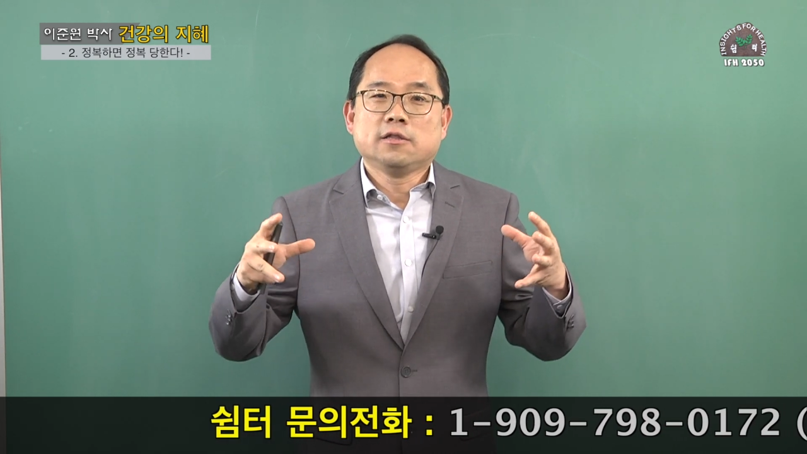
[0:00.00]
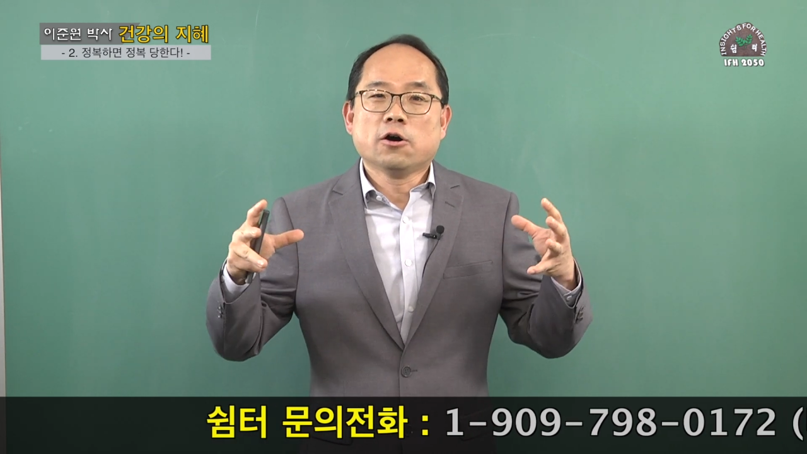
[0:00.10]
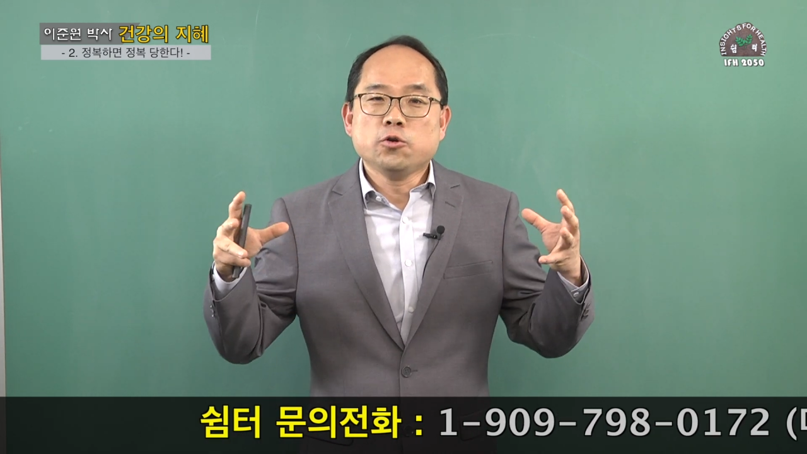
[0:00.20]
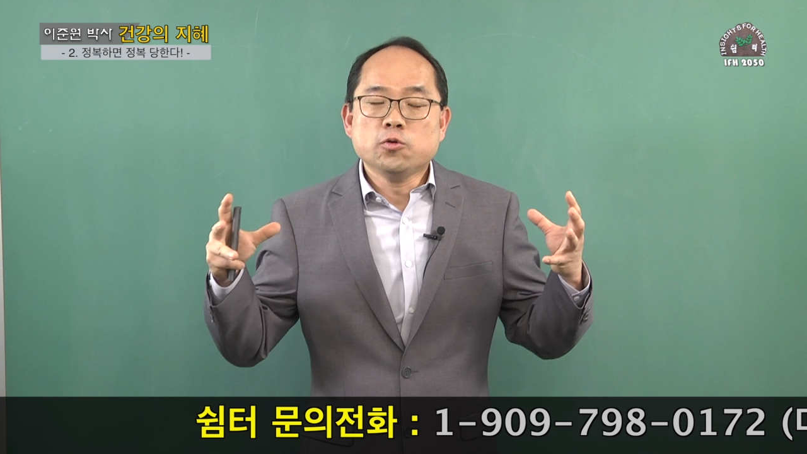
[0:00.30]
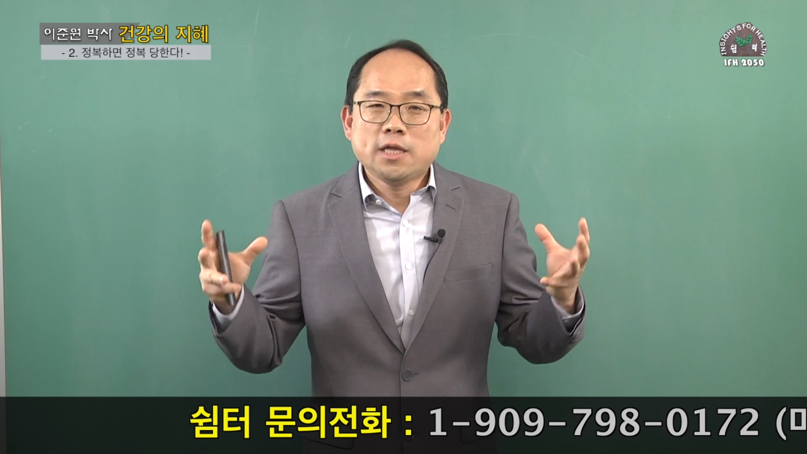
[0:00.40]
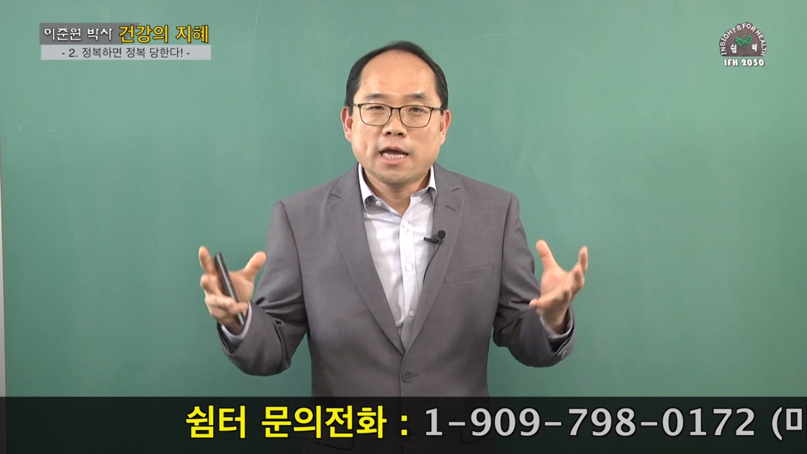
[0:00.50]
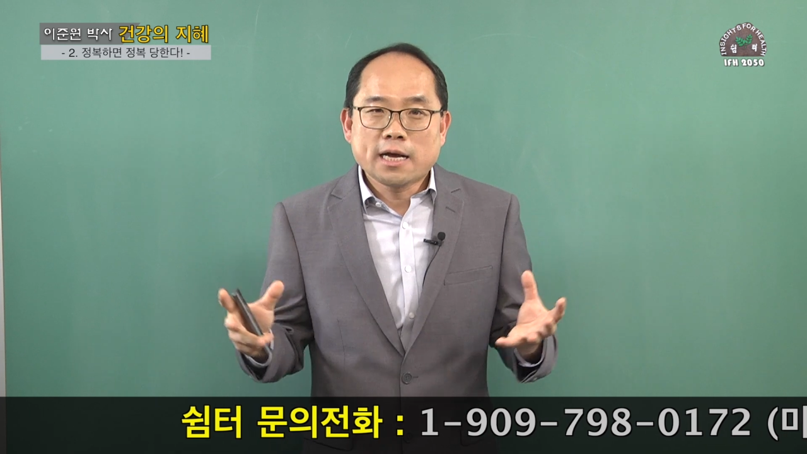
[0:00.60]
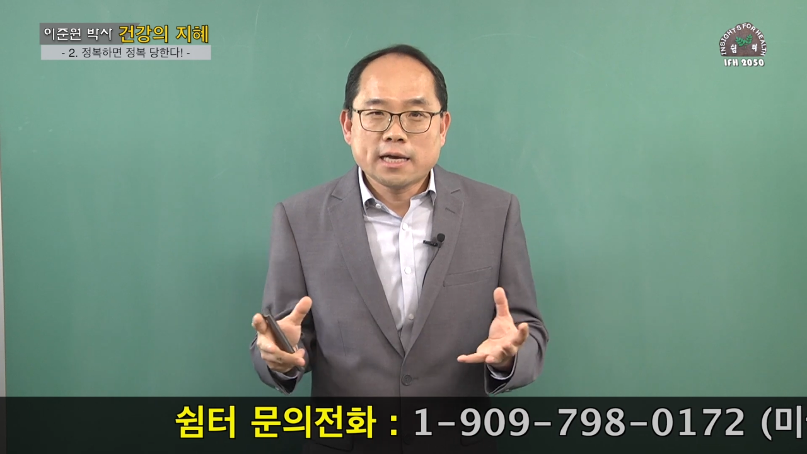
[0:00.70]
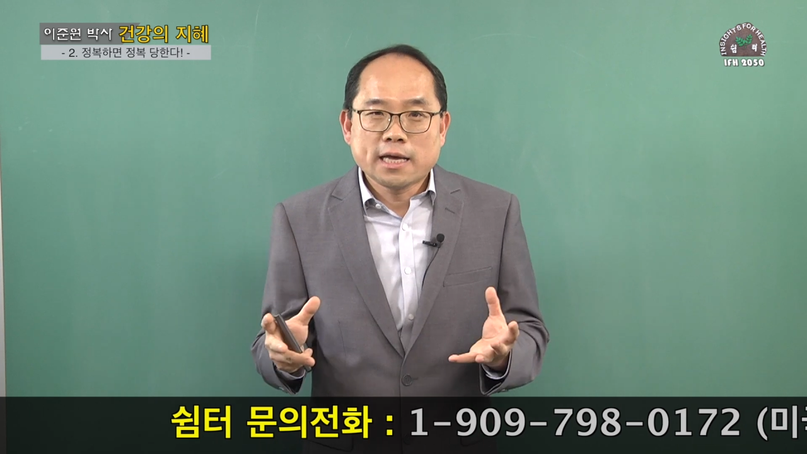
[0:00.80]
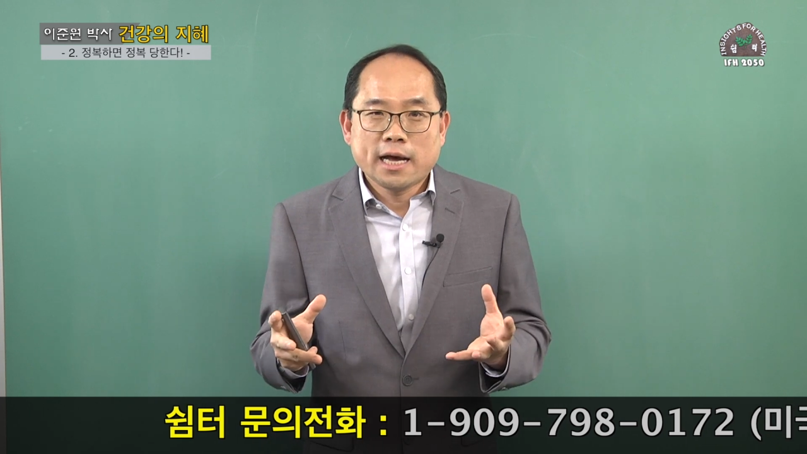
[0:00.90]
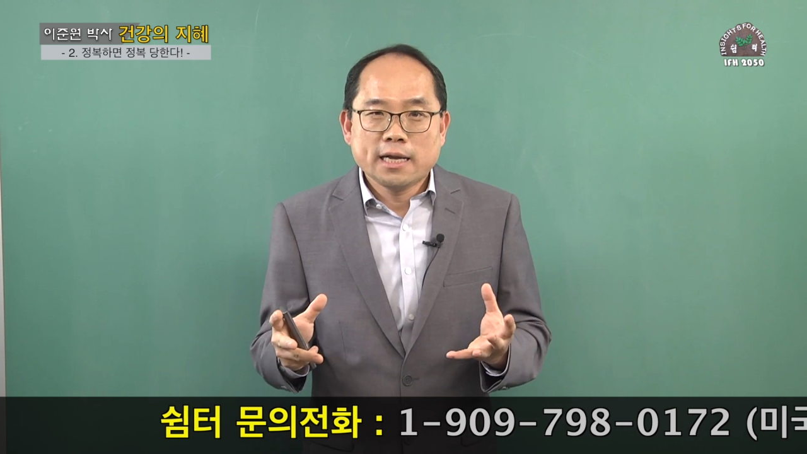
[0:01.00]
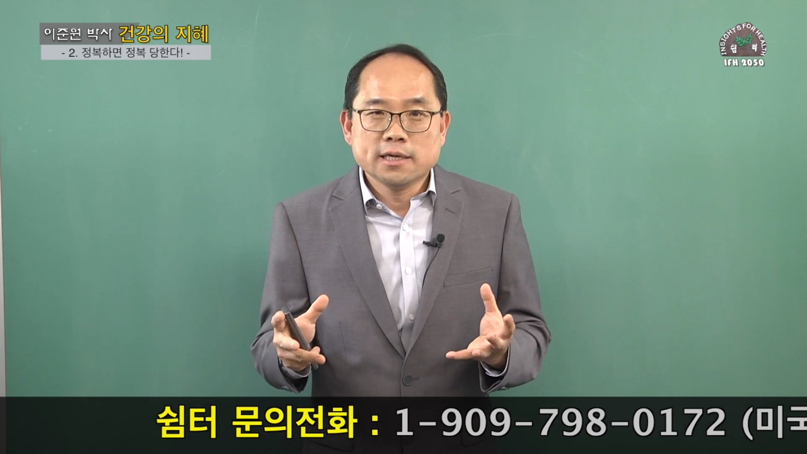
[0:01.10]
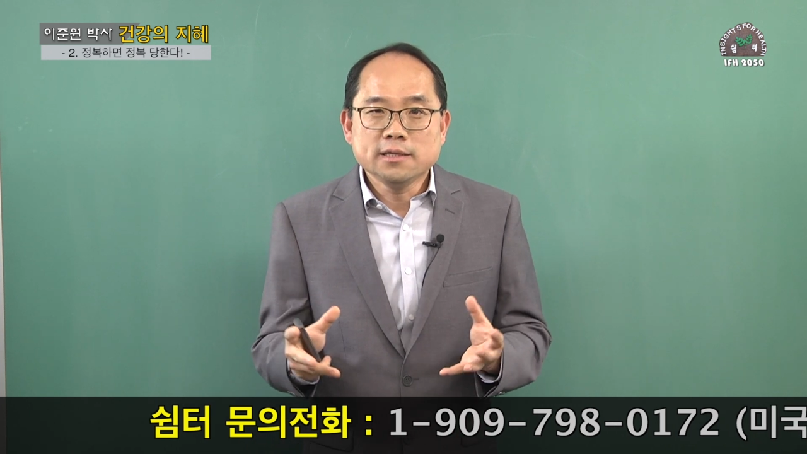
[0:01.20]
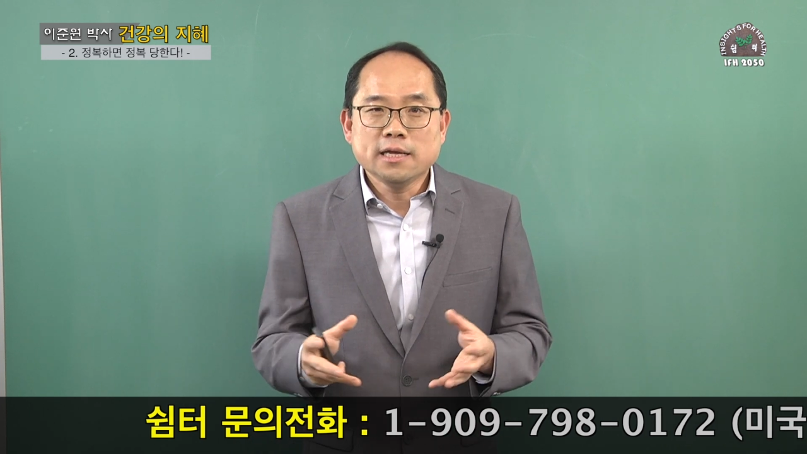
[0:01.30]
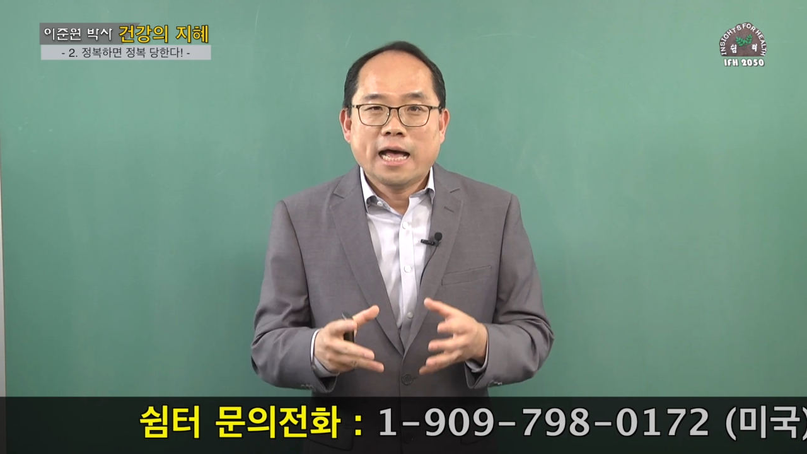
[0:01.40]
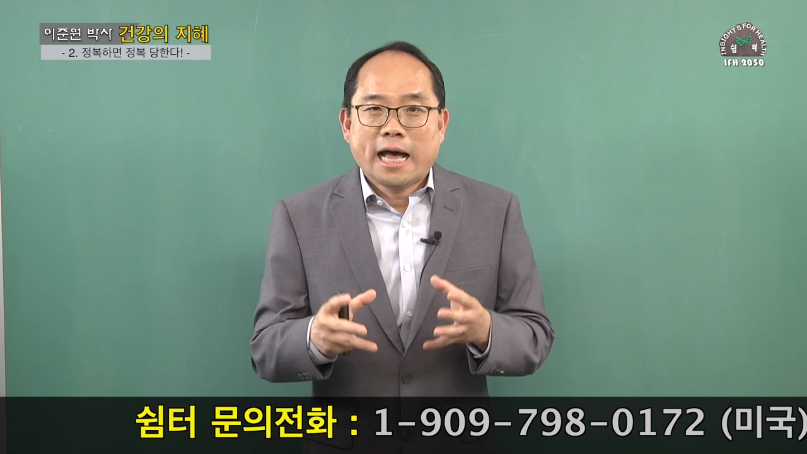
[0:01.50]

더 윤택하게 하는